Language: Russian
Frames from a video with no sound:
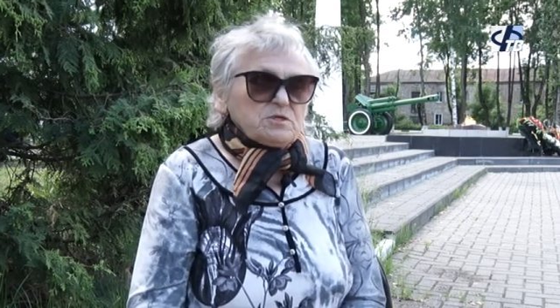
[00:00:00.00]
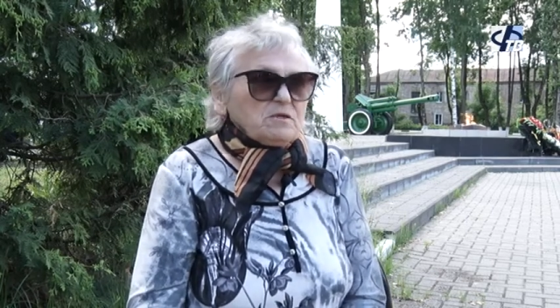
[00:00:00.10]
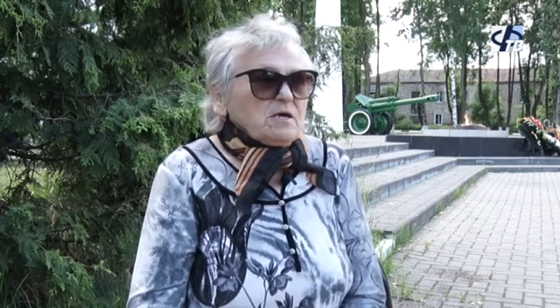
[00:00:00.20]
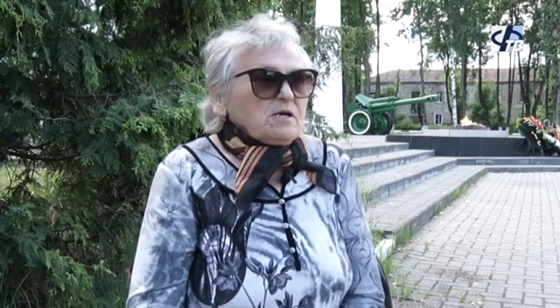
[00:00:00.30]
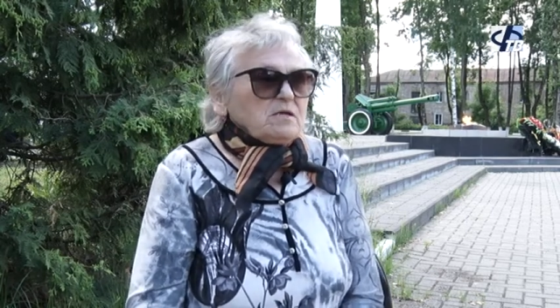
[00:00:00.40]

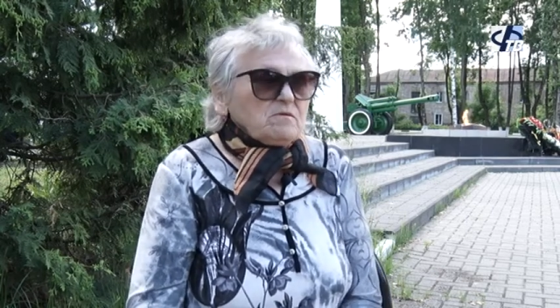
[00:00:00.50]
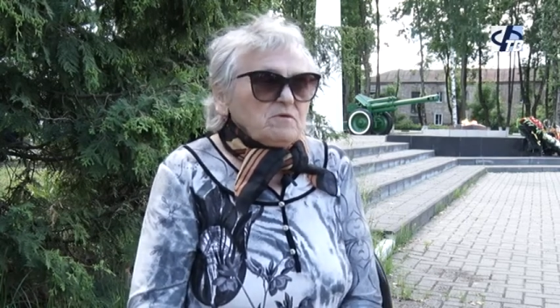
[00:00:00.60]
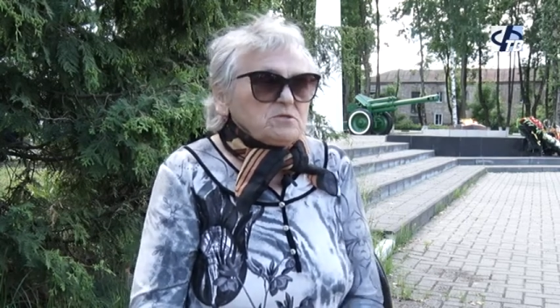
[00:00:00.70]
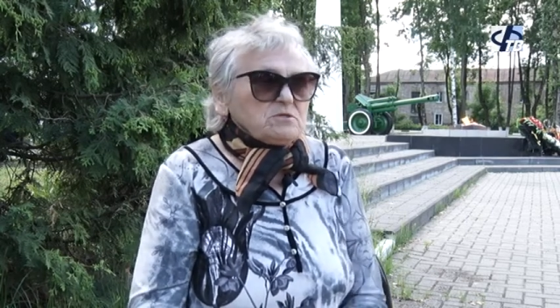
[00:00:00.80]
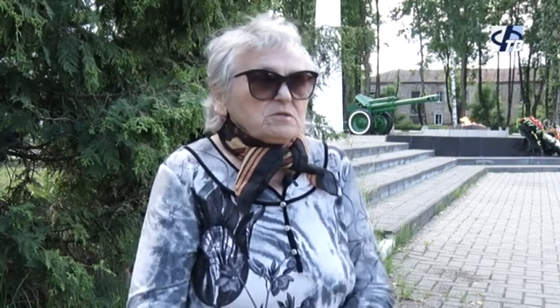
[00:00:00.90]
А я
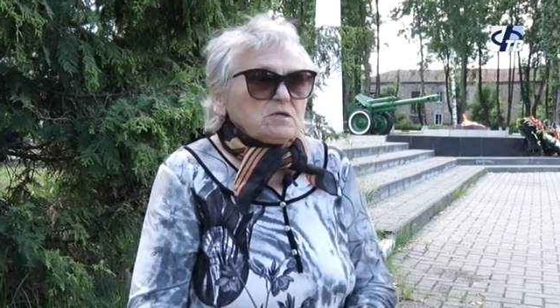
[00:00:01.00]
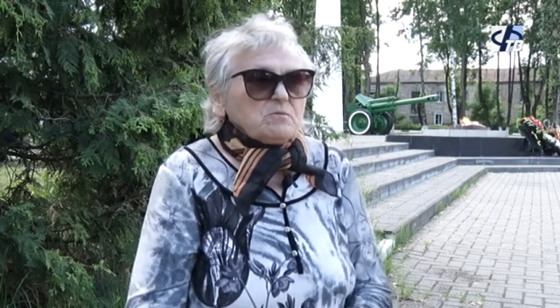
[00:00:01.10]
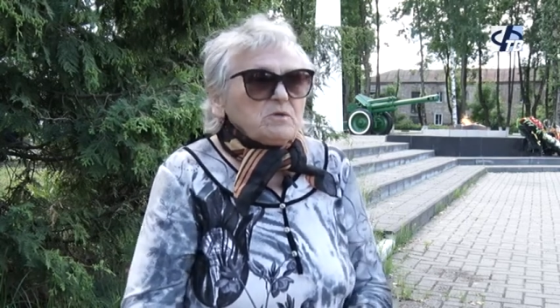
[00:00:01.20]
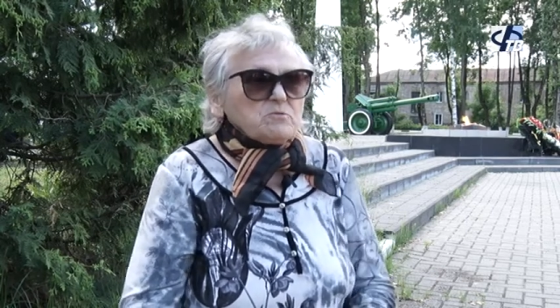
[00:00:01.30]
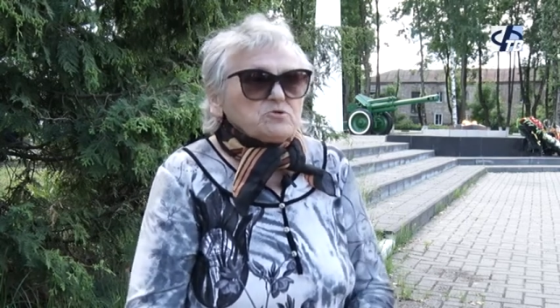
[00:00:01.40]
видела,
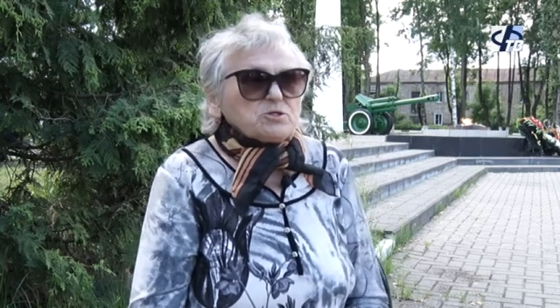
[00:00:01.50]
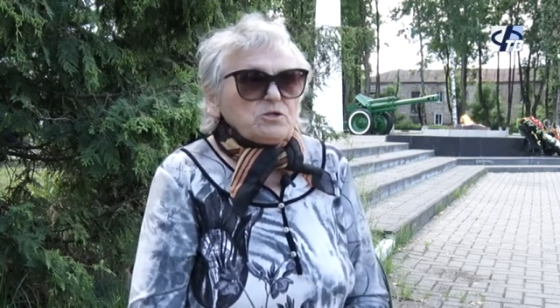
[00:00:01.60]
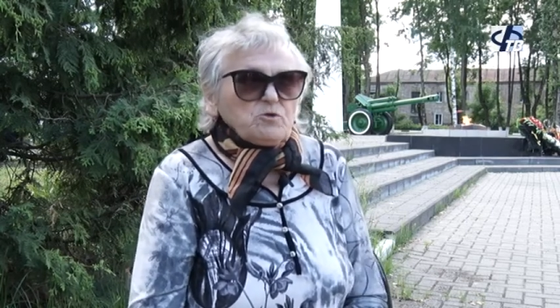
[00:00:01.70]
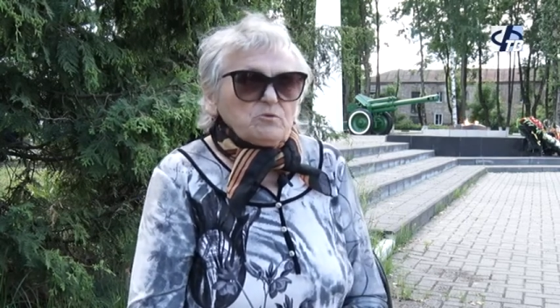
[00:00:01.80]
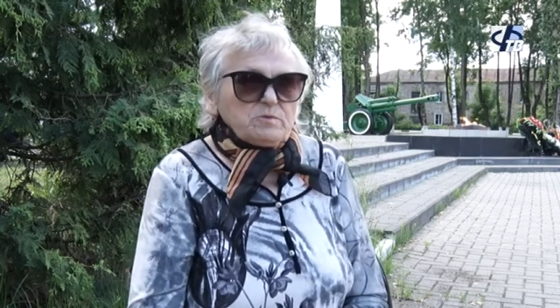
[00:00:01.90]
как бабушка
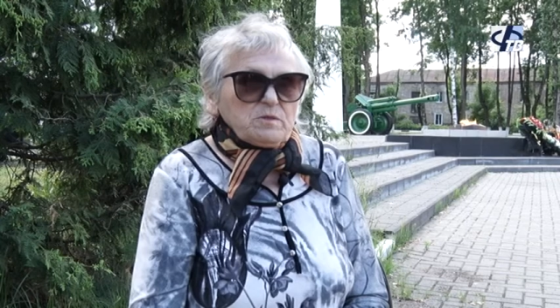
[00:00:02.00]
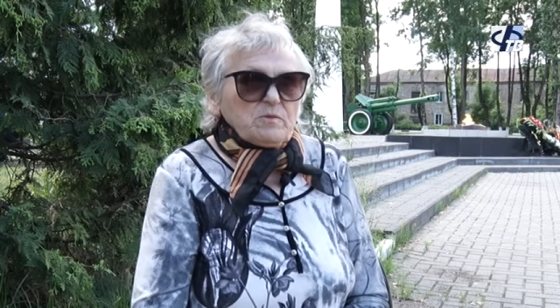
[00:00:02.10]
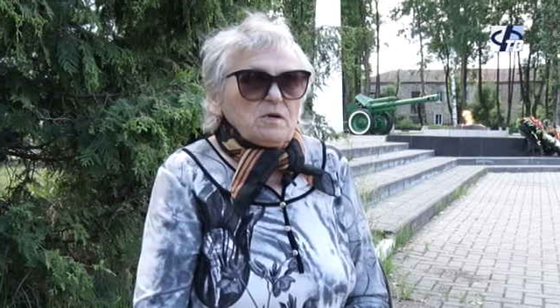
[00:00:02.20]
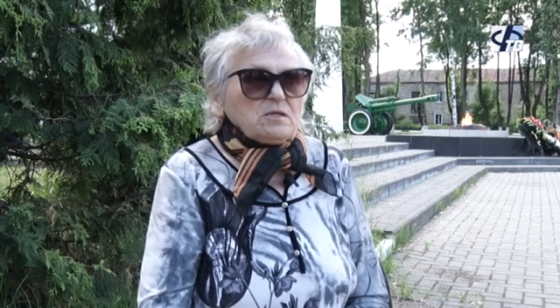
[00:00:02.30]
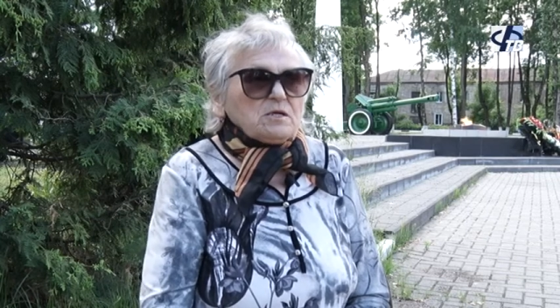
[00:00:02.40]
ее
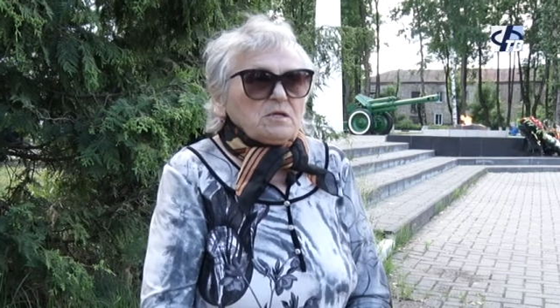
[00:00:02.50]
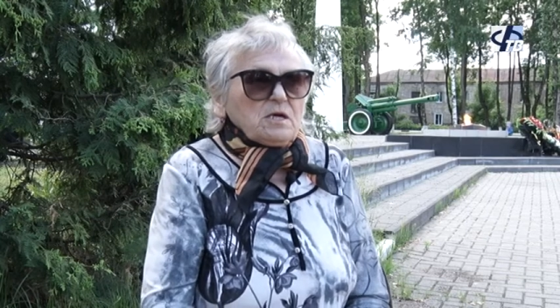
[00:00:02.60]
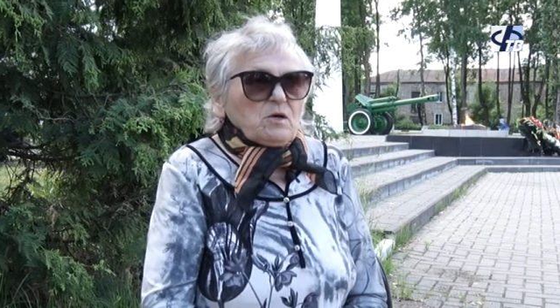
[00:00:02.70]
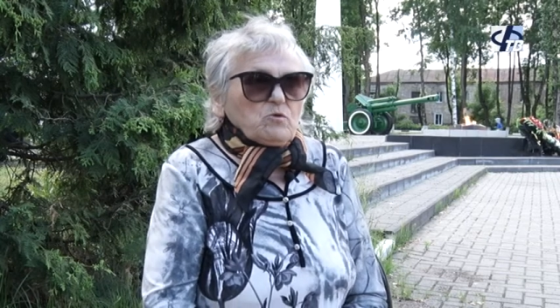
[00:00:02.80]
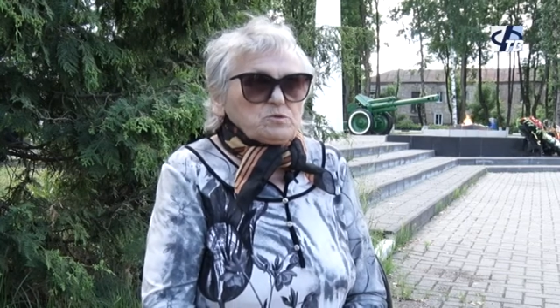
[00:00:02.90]
обнимала,
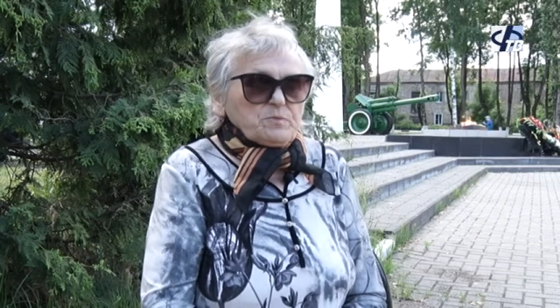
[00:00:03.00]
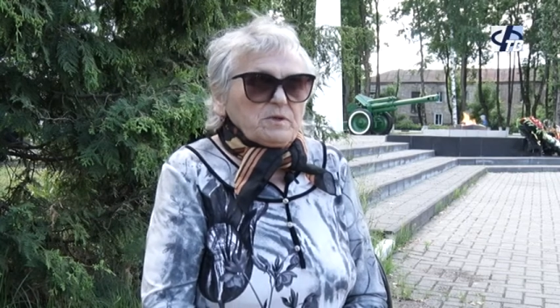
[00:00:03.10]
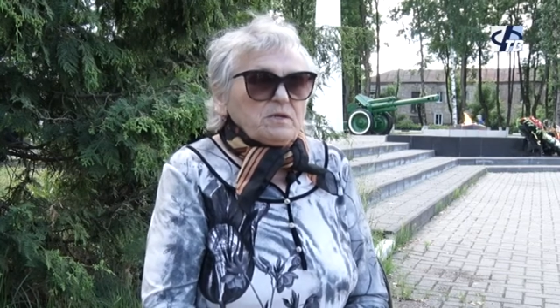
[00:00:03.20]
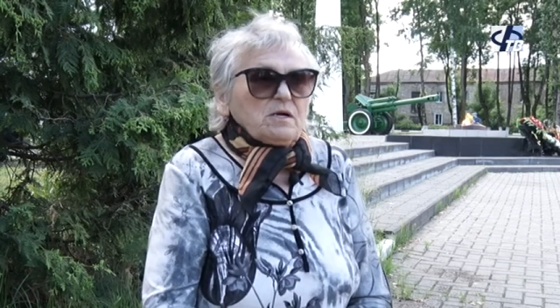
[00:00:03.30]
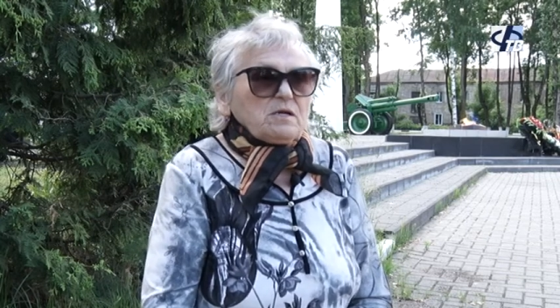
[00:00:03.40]

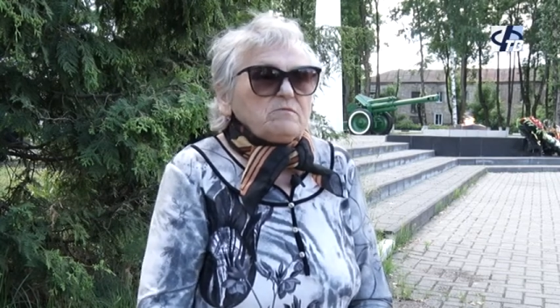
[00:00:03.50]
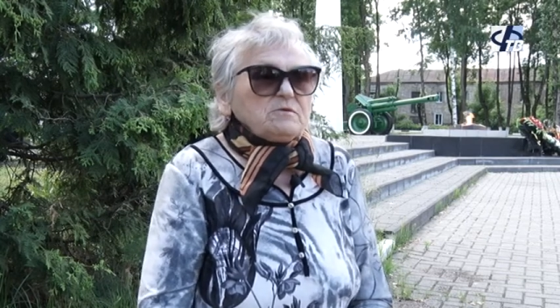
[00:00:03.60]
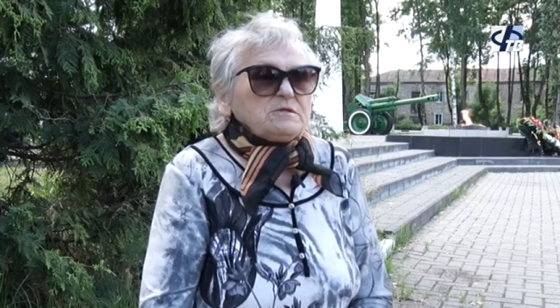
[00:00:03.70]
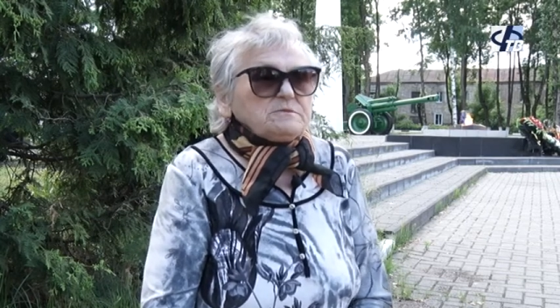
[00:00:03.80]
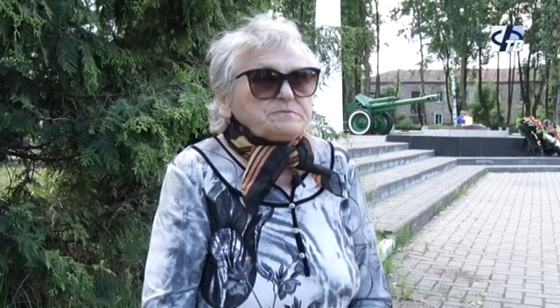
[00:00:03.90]

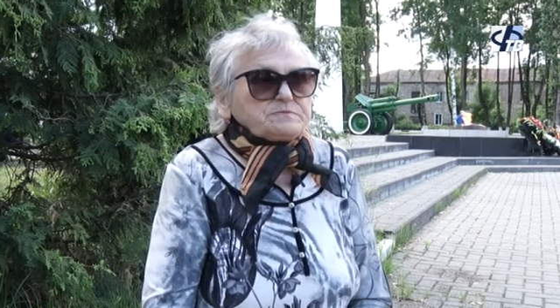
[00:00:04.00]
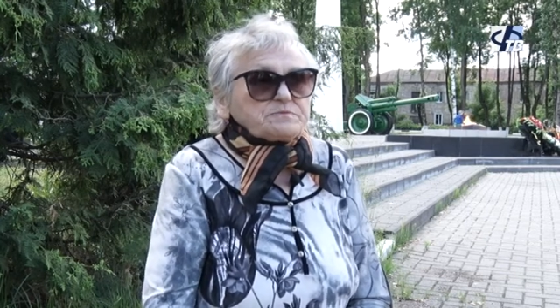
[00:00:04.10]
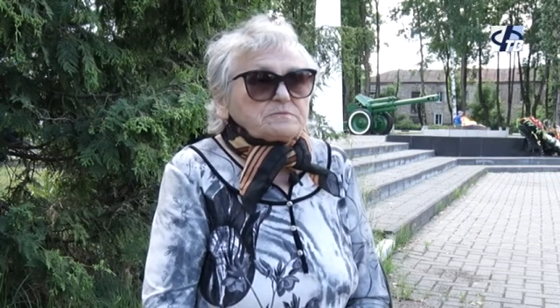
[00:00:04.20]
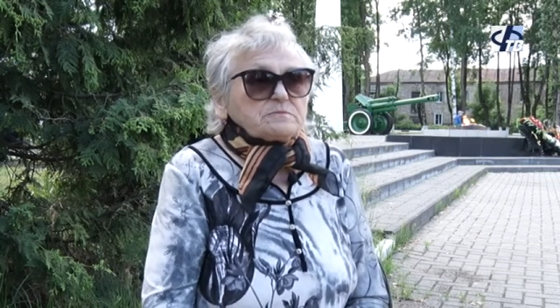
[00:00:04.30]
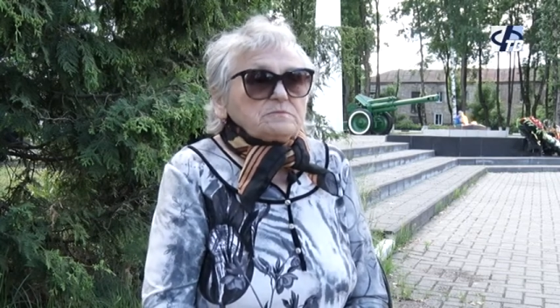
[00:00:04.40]
успокаивала.
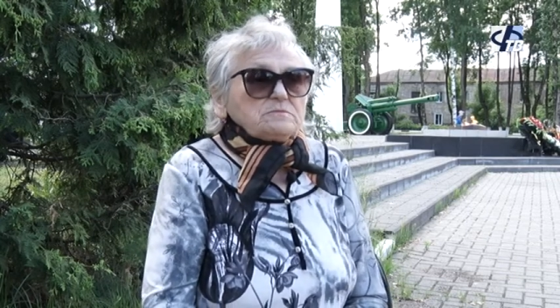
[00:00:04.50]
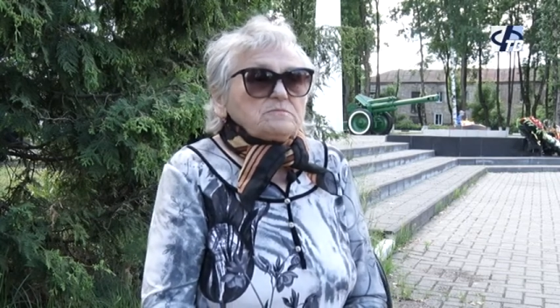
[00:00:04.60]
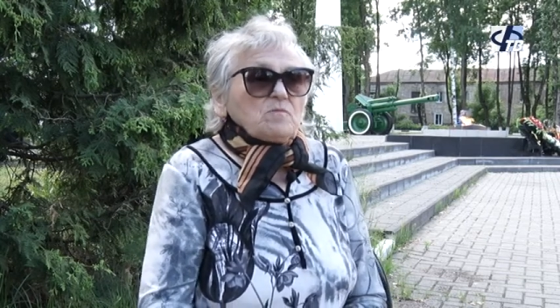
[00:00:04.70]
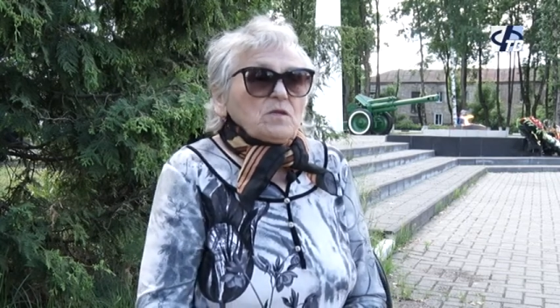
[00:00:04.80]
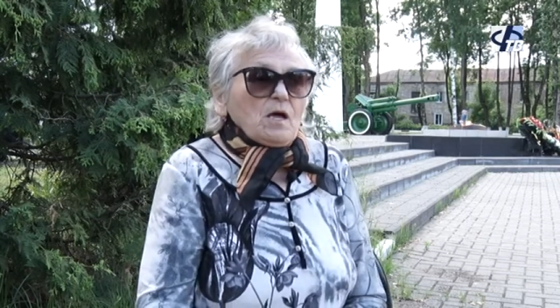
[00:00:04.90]

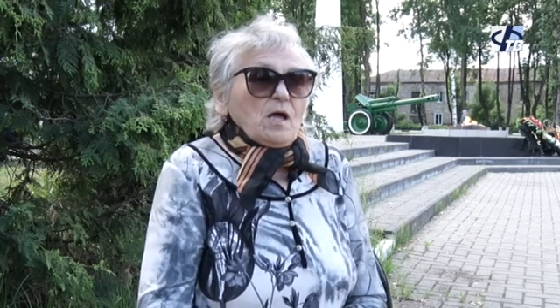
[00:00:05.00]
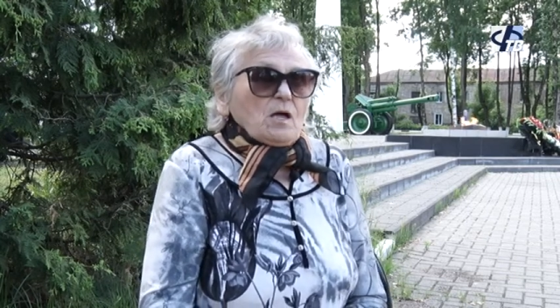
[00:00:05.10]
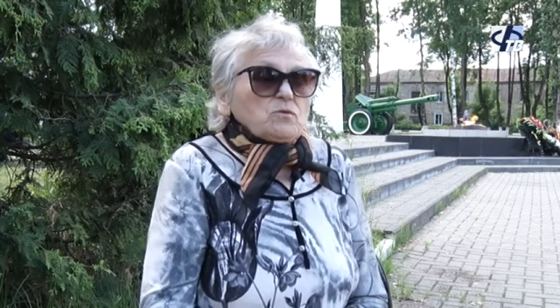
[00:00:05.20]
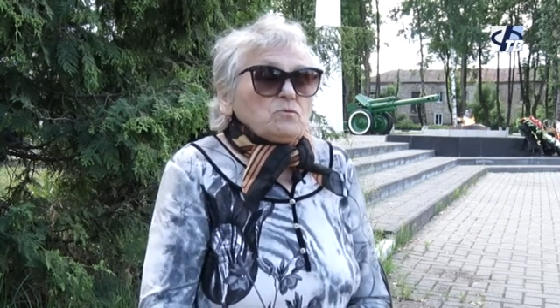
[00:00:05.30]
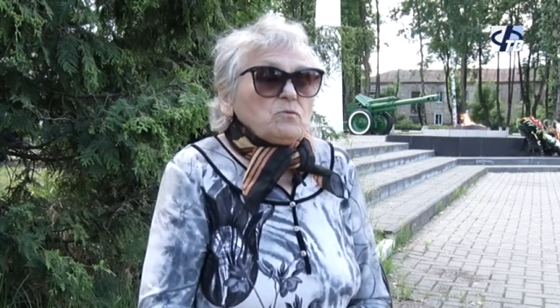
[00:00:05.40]

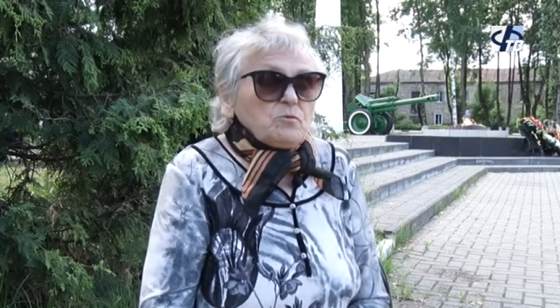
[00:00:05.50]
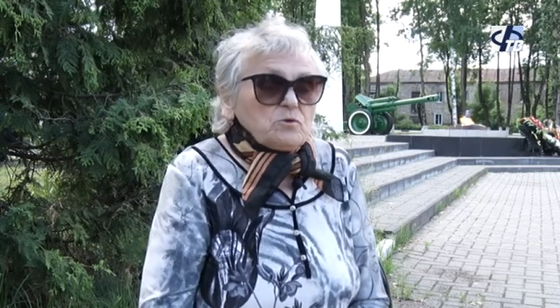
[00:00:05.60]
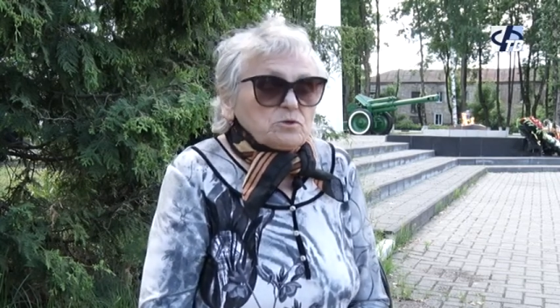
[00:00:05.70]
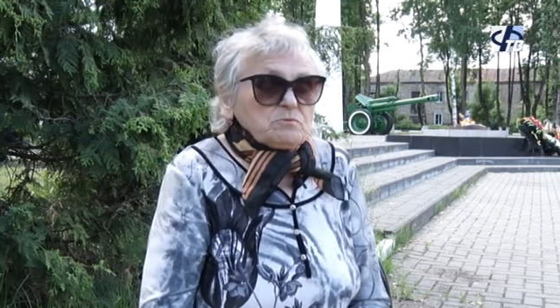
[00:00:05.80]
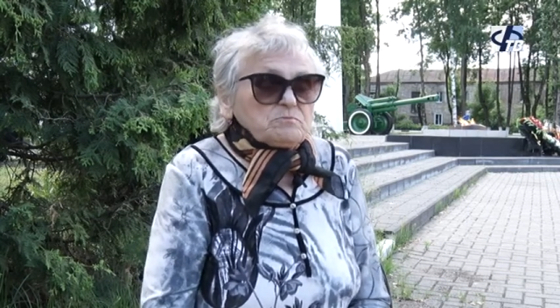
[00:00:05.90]
Ну вот.